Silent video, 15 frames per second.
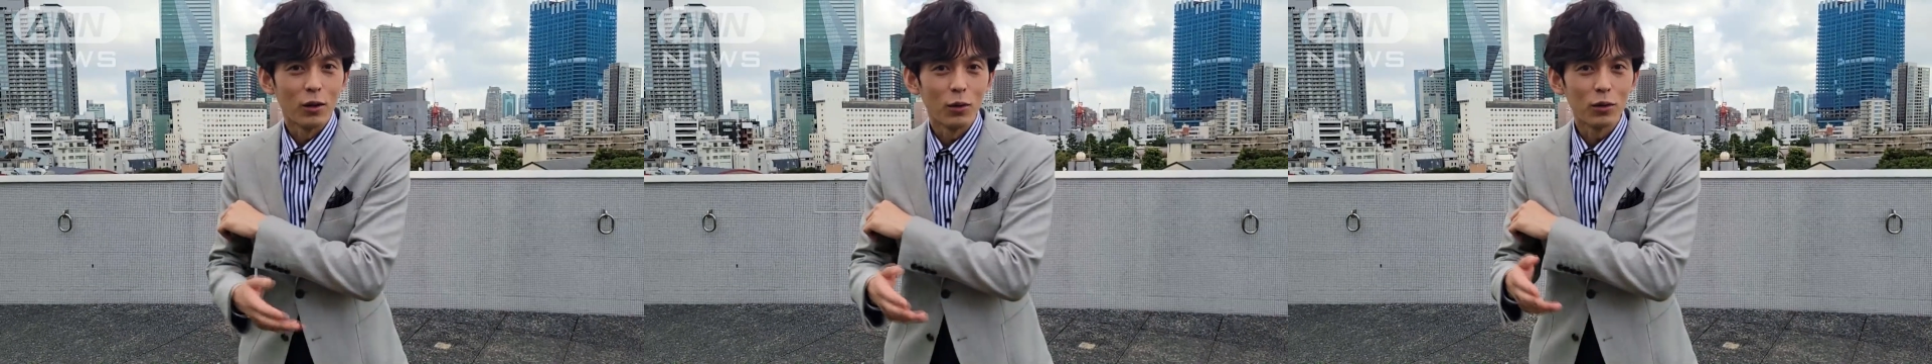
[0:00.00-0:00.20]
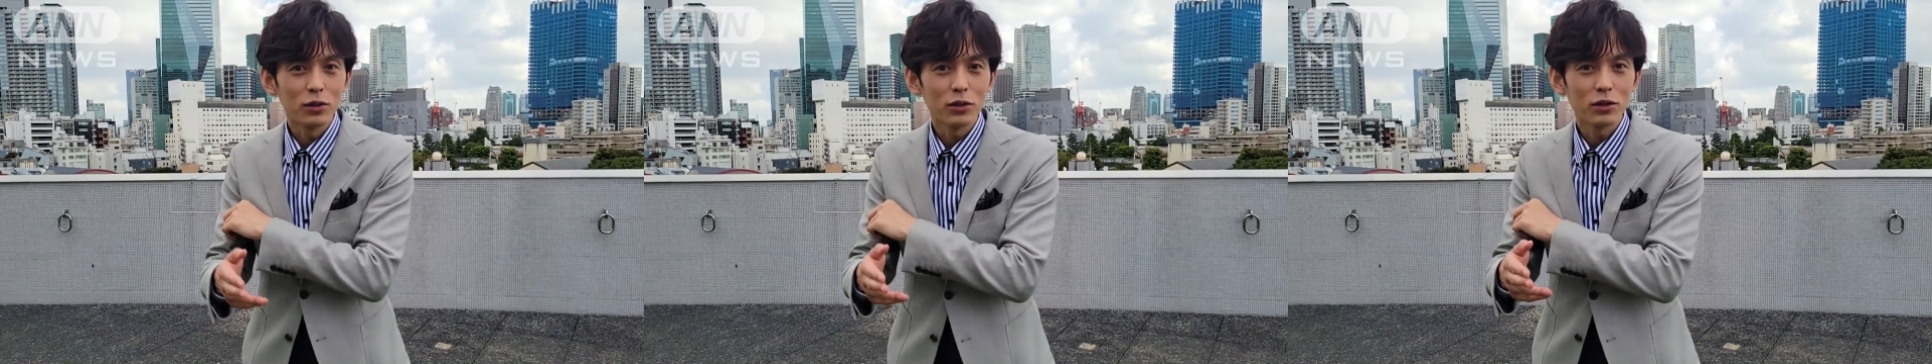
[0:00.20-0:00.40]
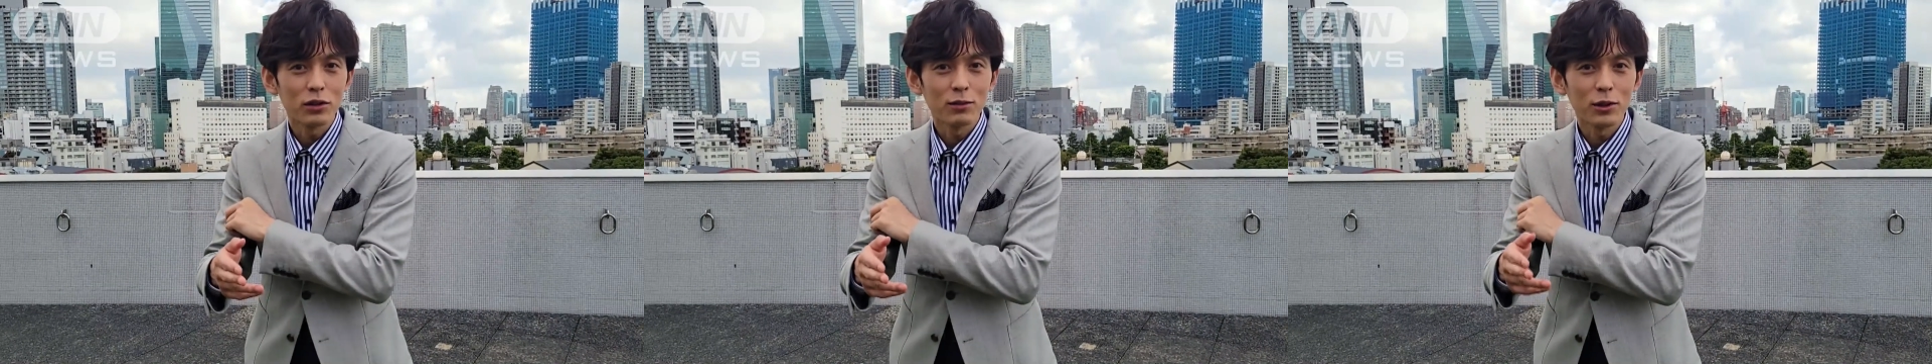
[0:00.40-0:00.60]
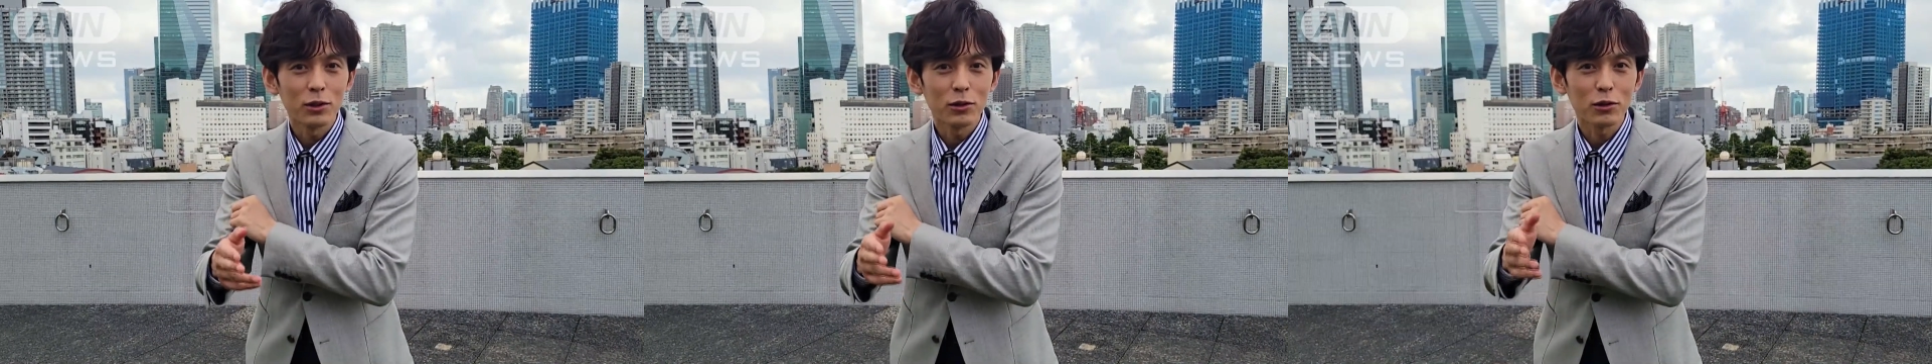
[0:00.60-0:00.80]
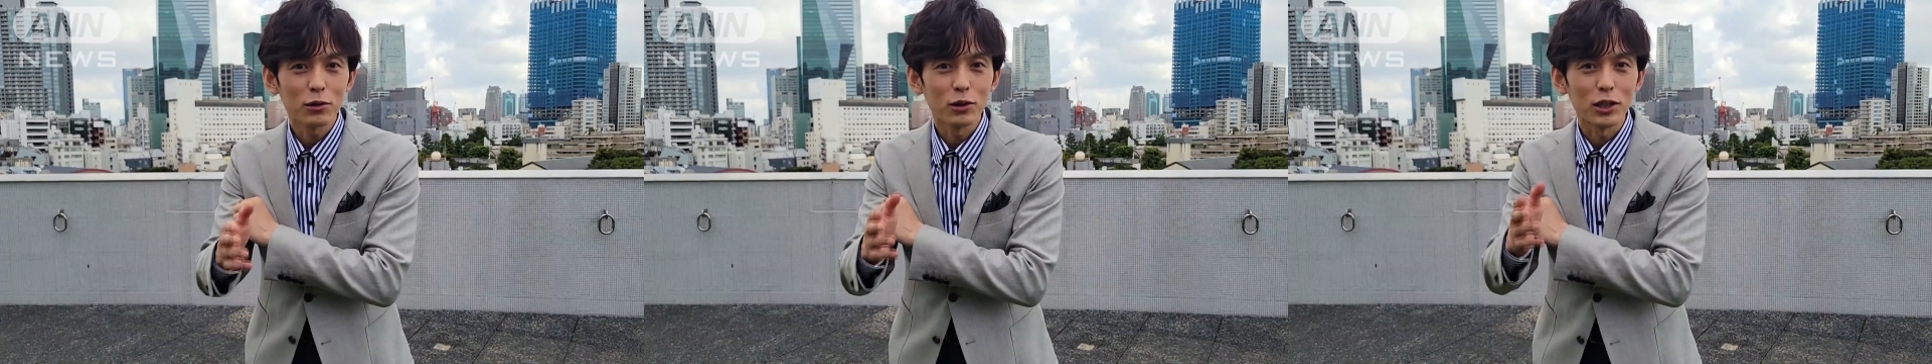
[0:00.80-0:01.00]
おすすめの
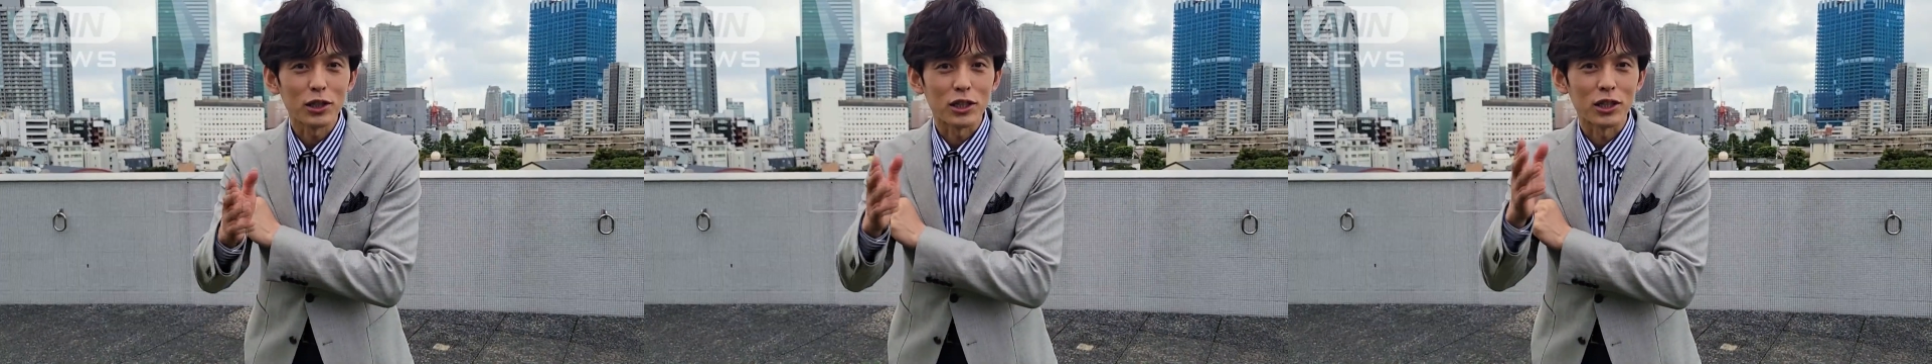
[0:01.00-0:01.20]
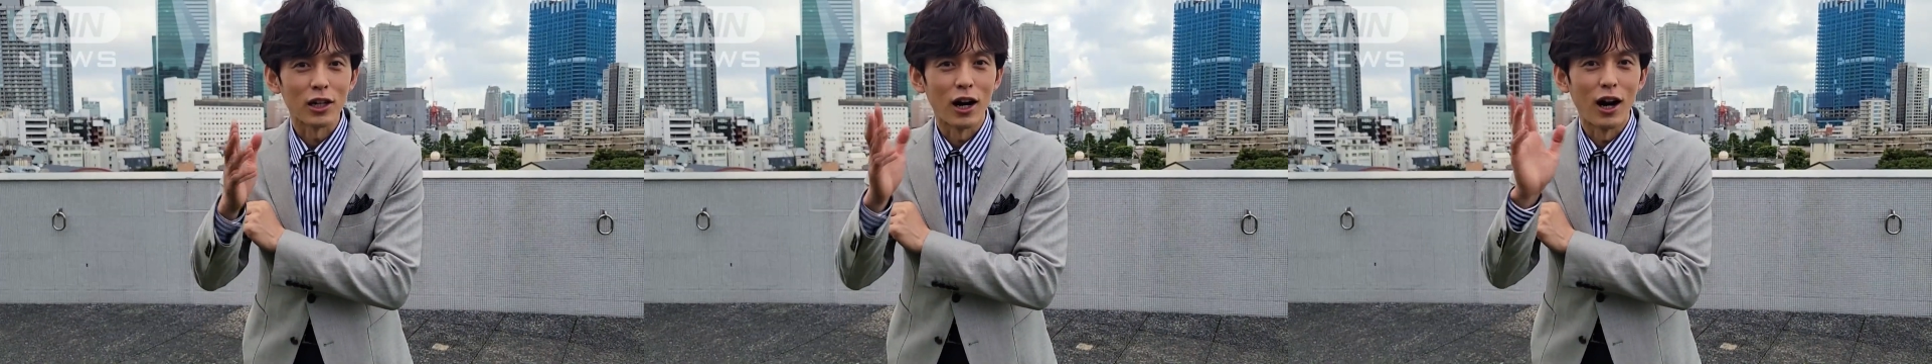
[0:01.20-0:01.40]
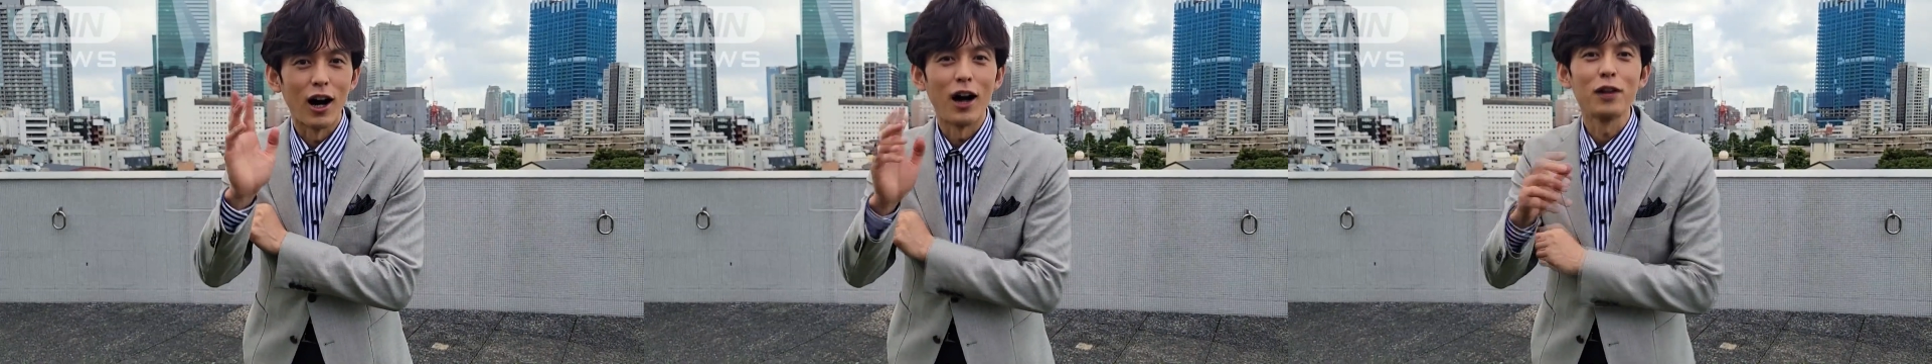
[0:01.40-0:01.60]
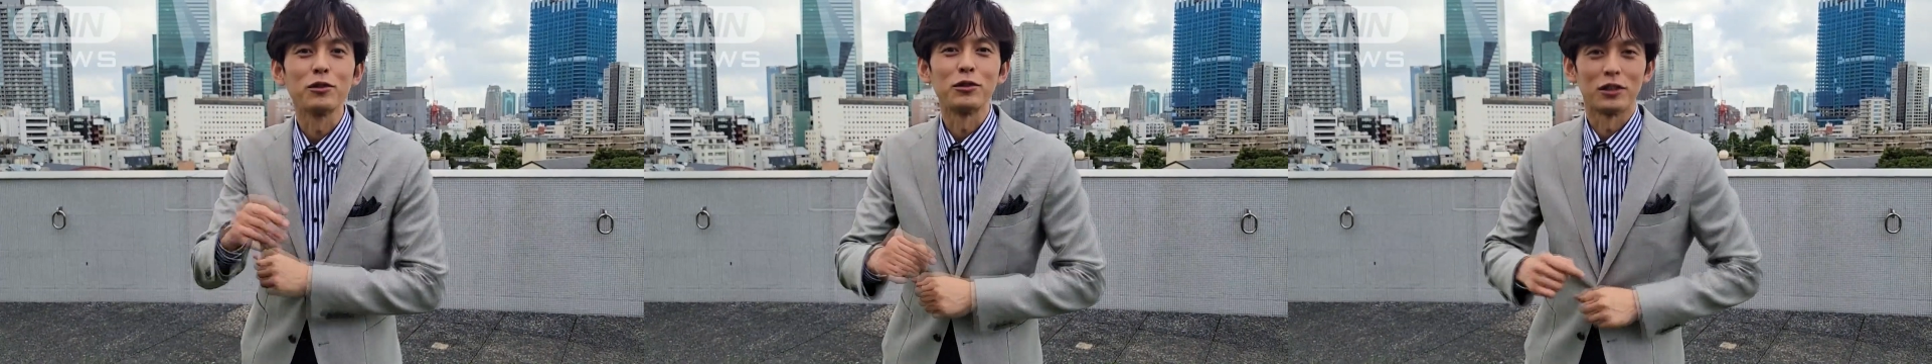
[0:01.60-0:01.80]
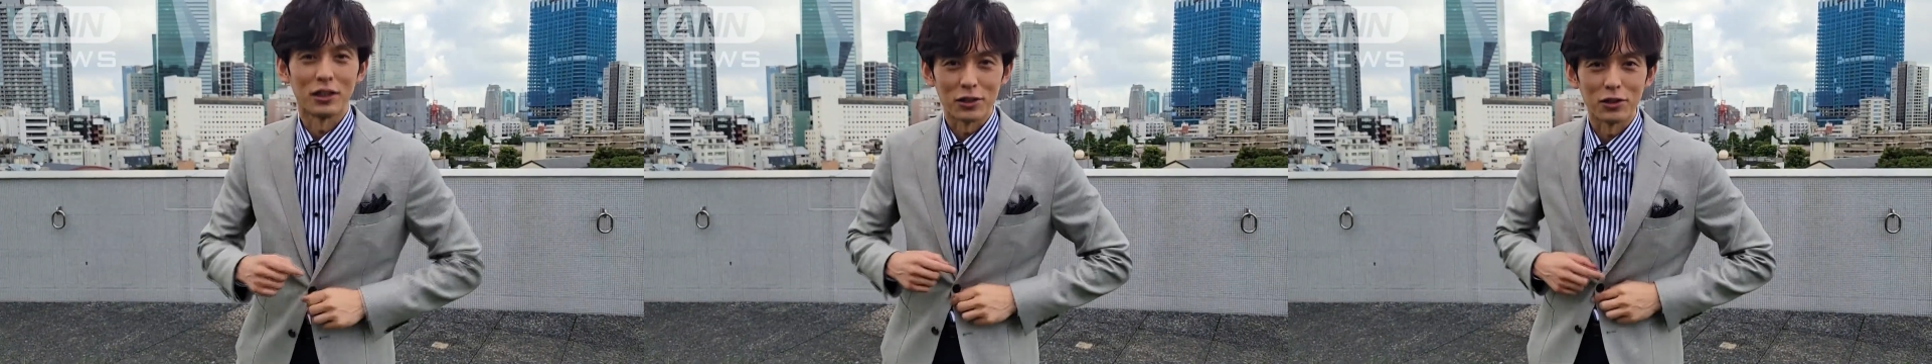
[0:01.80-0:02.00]
ストレッチがある
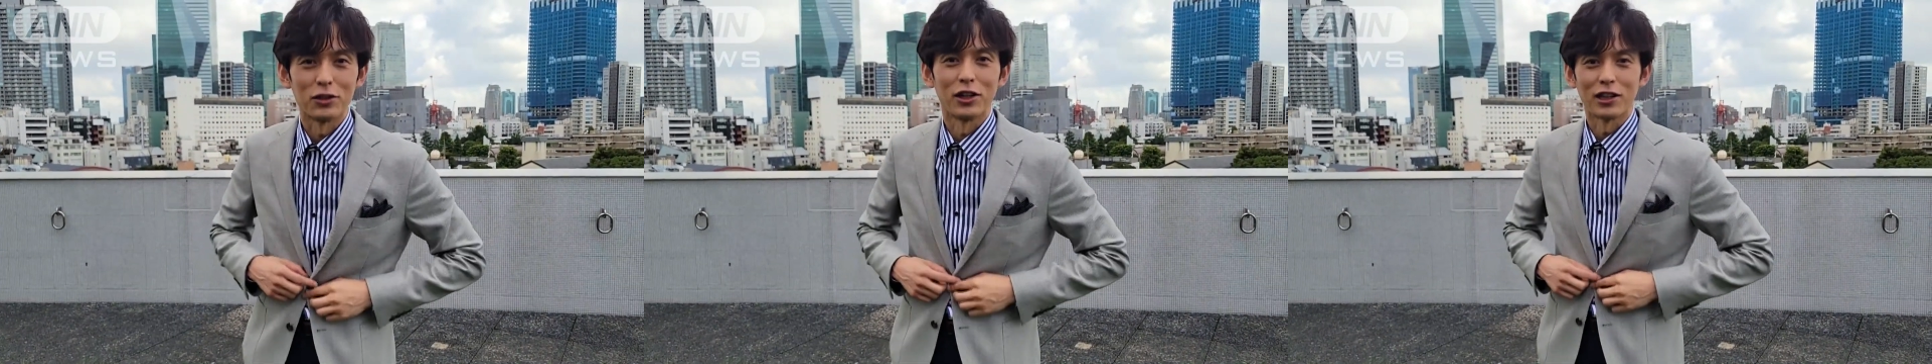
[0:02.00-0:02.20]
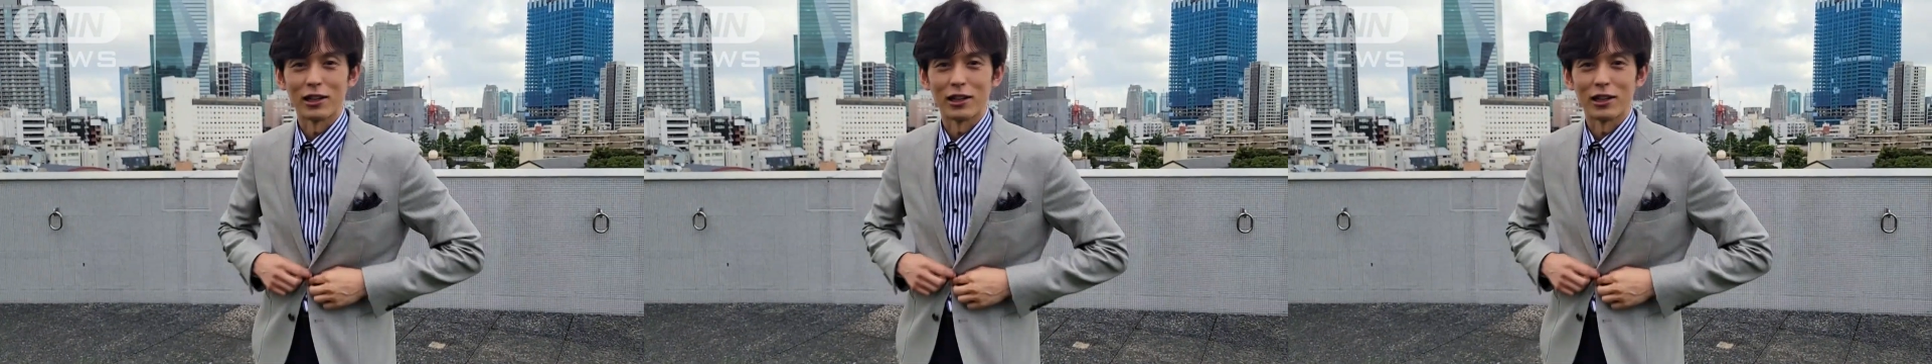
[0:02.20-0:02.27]
んですよ